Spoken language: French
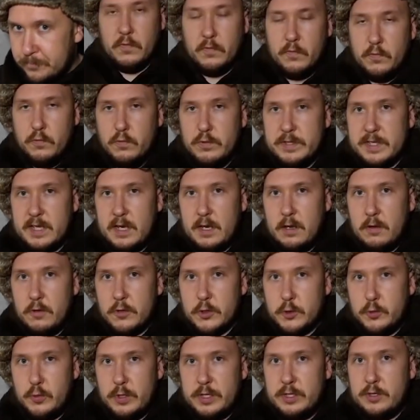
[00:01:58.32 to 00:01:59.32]
Vous allez
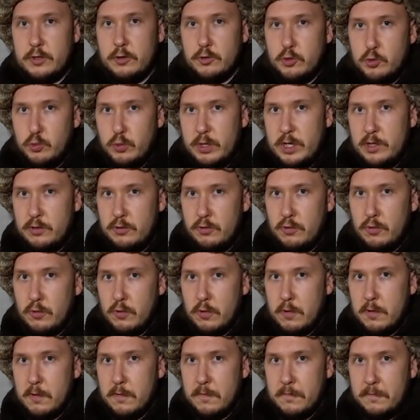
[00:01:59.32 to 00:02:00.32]
ensuite tous les
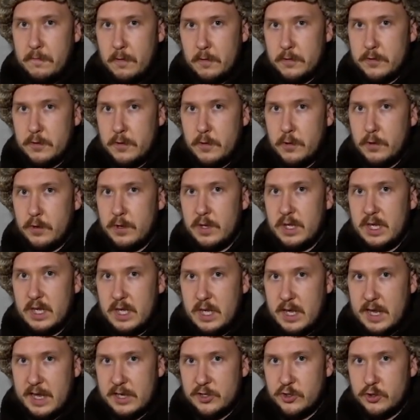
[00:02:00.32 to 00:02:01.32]
deux, vendeur
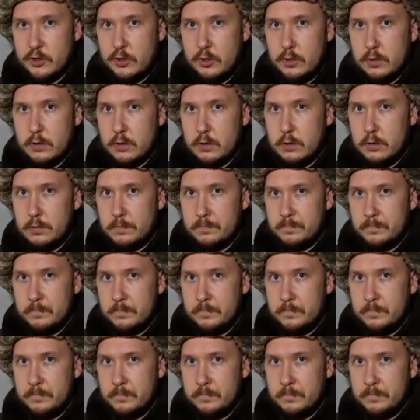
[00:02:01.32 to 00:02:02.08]
et acheteurs,